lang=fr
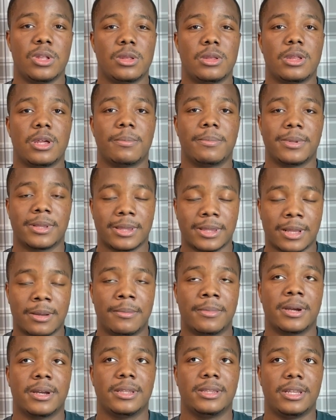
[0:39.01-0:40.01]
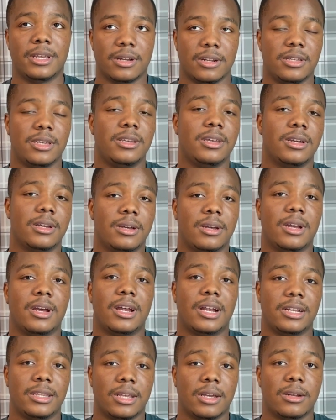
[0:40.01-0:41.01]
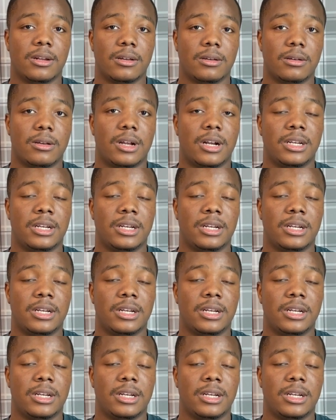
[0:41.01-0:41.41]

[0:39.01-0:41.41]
septembre dernier alternant,